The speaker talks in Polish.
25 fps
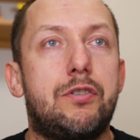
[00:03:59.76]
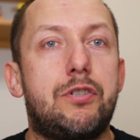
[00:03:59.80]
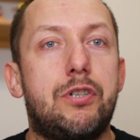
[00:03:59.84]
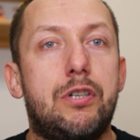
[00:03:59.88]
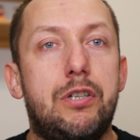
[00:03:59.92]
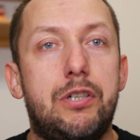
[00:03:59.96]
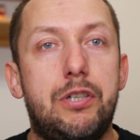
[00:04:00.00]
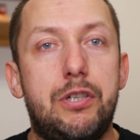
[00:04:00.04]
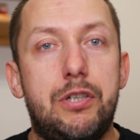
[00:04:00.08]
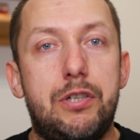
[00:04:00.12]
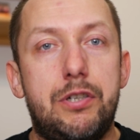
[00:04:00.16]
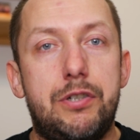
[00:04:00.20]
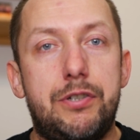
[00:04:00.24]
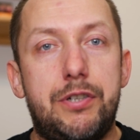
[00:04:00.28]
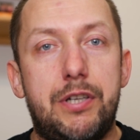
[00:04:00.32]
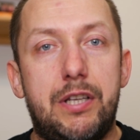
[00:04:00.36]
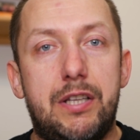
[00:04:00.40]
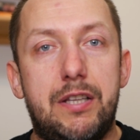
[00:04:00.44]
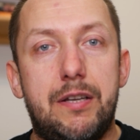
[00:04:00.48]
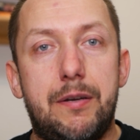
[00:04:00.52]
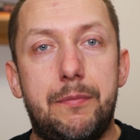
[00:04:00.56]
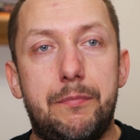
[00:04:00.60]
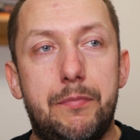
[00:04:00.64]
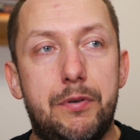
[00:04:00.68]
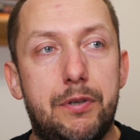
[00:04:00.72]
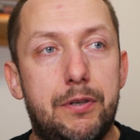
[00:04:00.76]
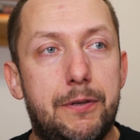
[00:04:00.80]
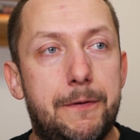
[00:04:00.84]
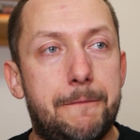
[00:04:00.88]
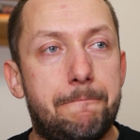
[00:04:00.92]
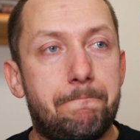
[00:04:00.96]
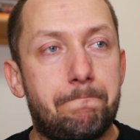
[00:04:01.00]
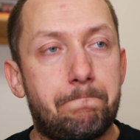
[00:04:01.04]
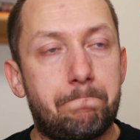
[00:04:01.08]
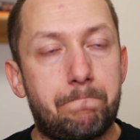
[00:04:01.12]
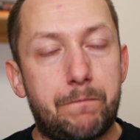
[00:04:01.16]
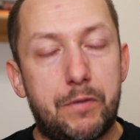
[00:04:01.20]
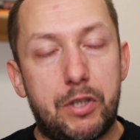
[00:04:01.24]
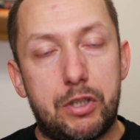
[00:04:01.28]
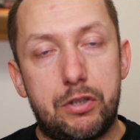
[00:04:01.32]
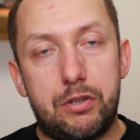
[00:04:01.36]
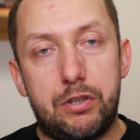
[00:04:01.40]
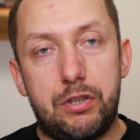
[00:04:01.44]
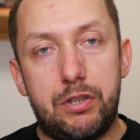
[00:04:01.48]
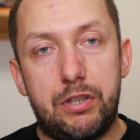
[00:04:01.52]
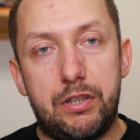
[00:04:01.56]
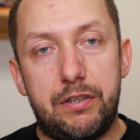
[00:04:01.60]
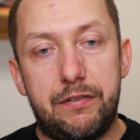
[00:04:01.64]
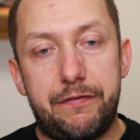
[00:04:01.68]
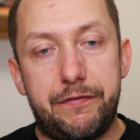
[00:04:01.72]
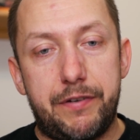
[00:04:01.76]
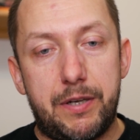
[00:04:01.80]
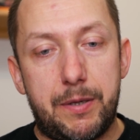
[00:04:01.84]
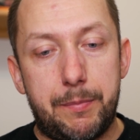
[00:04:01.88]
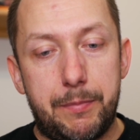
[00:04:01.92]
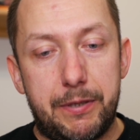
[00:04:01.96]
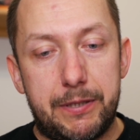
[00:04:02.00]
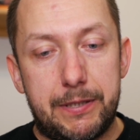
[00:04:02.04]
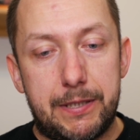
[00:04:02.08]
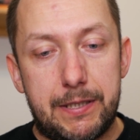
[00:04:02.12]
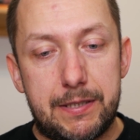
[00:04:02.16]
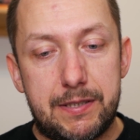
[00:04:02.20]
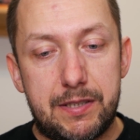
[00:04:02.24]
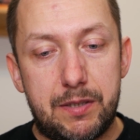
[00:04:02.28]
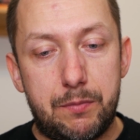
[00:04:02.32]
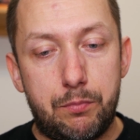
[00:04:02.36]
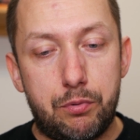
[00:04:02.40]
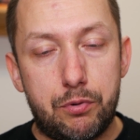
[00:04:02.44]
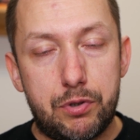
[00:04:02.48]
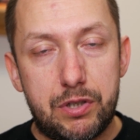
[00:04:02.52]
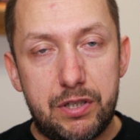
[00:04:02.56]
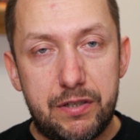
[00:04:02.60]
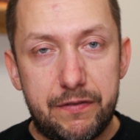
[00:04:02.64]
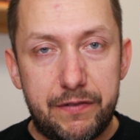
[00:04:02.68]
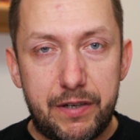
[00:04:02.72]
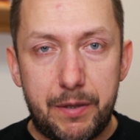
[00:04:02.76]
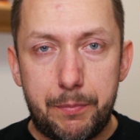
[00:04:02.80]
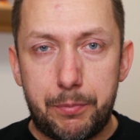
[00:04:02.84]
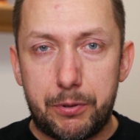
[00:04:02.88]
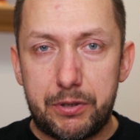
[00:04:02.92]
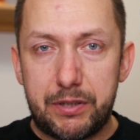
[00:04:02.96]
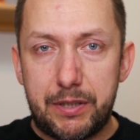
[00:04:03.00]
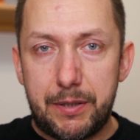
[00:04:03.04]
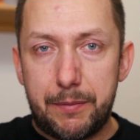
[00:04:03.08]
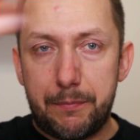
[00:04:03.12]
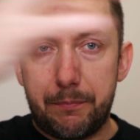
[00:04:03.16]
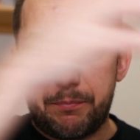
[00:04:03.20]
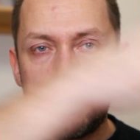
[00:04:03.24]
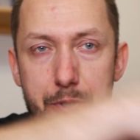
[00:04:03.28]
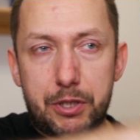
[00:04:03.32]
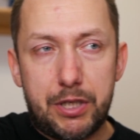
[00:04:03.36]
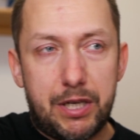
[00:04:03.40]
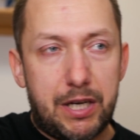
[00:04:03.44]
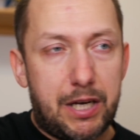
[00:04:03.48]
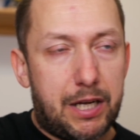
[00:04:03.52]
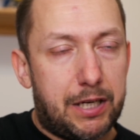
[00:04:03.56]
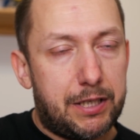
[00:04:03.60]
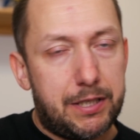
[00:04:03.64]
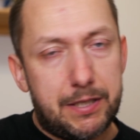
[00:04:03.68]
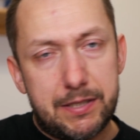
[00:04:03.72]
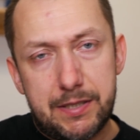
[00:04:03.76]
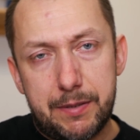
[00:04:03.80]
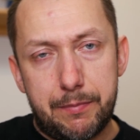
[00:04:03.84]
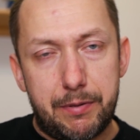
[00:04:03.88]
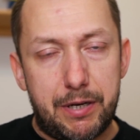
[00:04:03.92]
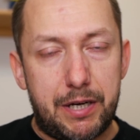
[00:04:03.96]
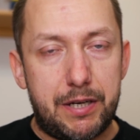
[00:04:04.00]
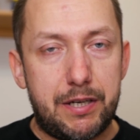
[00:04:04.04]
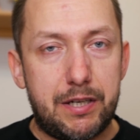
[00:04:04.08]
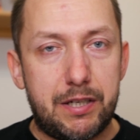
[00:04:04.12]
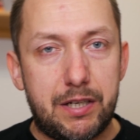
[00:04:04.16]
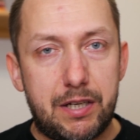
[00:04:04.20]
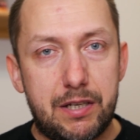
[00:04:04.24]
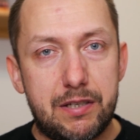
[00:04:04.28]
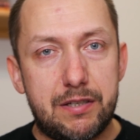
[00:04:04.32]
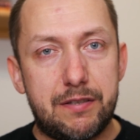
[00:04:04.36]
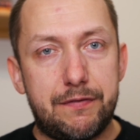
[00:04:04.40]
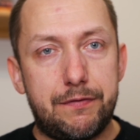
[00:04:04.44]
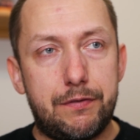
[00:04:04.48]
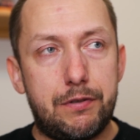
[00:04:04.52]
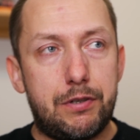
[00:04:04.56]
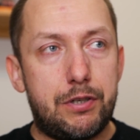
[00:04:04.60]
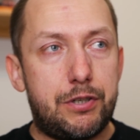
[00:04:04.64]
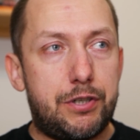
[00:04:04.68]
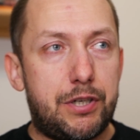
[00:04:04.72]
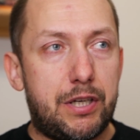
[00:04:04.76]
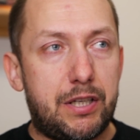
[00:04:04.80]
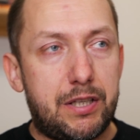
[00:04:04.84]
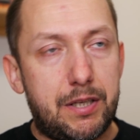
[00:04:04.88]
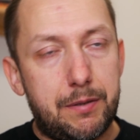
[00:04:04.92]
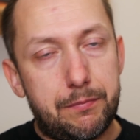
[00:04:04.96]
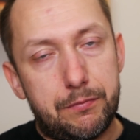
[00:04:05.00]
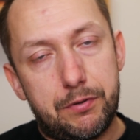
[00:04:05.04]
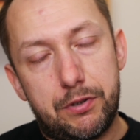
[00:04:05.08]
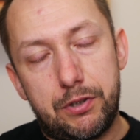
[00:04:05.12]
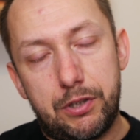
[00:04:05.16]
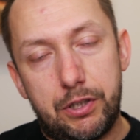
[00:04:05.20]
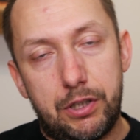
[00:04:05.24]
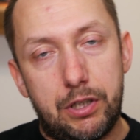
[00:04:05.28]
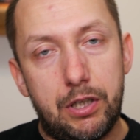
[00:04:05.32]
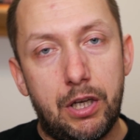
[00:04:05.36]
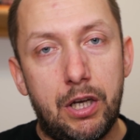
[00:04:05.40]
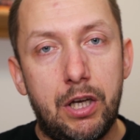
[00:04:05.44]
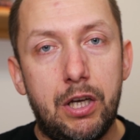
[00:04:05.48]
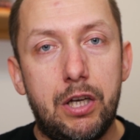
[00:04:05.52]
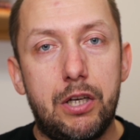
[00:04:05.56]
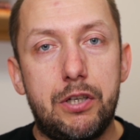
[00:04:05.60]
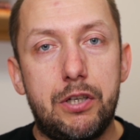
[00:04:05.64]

czyli 7 y, dni fermentacji burzliwej, potem przelanie, zebranie gęstwy i 7 dni